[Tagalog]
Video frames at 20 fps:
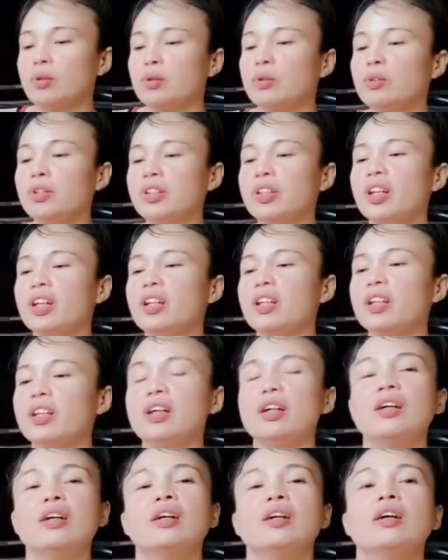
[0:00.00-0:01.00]
Uy,
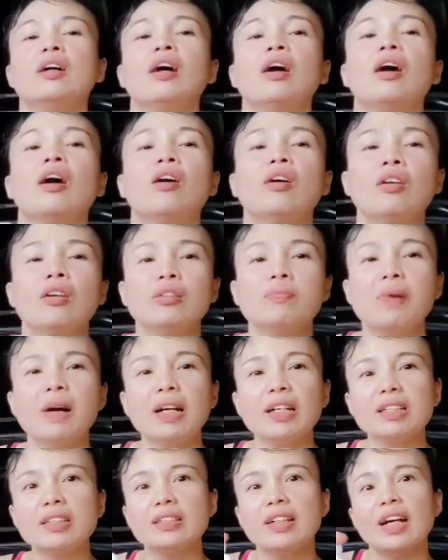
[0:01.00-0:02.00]
hala. Uy,
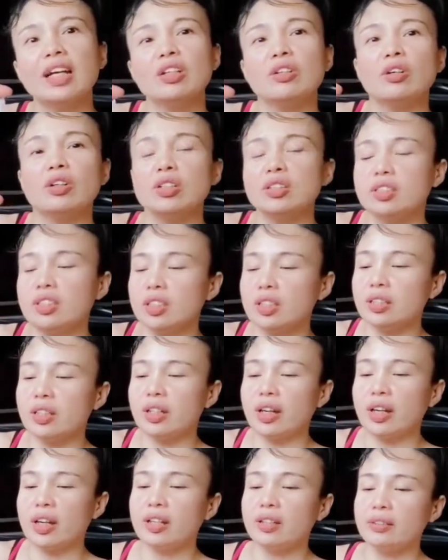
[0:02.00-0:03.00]
bakit ganon?
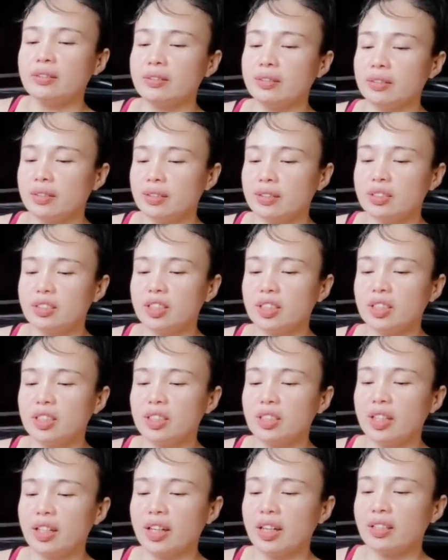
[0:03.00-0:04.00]
GTN,
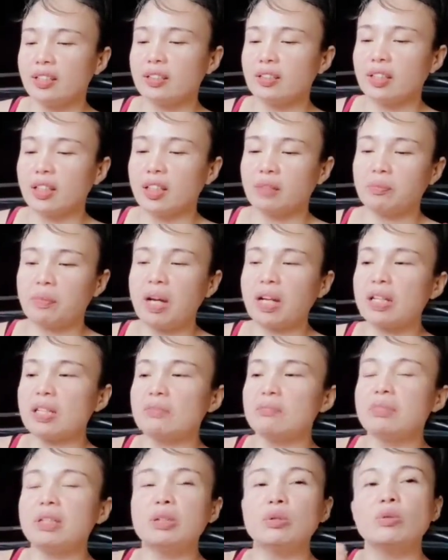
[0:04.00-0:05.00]
GNT.
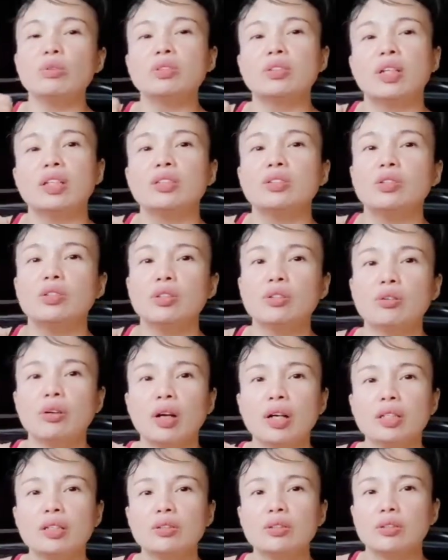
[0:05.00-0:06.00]
Bakit binuksan nyo yung
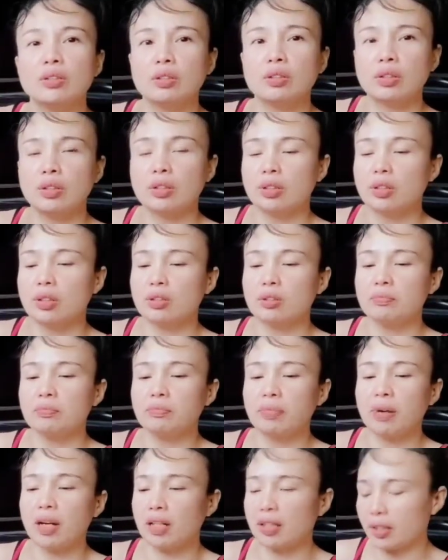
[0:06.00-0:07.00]
ano? Yung
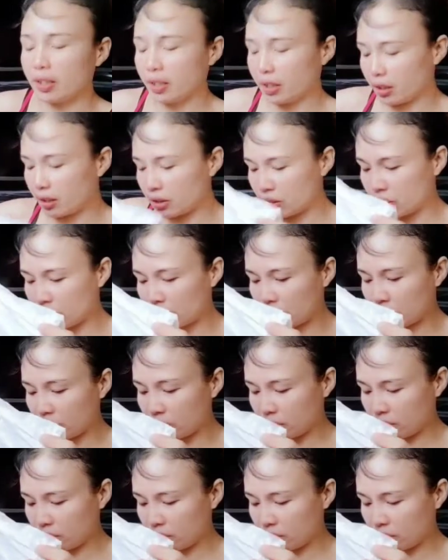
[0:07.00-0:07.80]
package.